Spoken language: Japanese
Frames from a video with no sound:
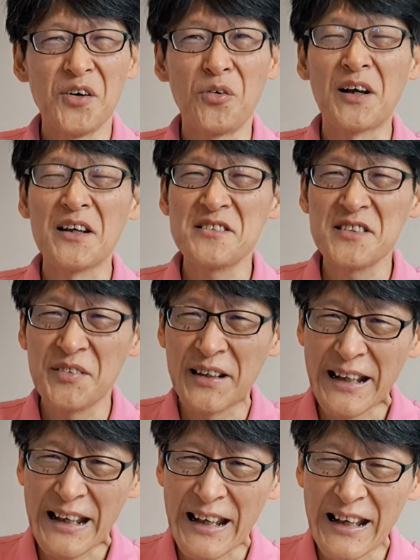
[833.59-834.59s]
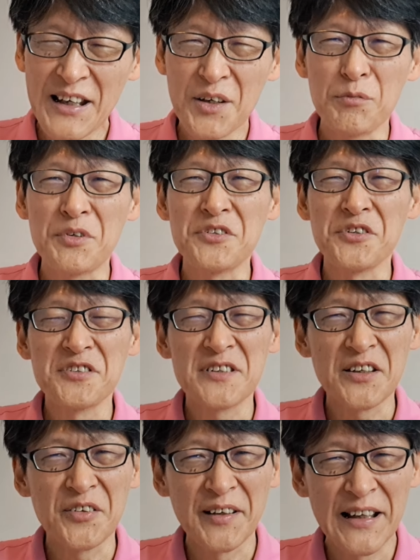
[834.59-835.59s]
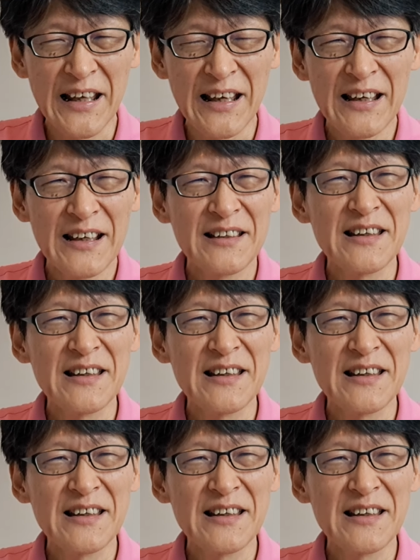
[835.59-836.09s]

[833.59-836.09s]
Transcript: おかしいわね。矛盾してるわね。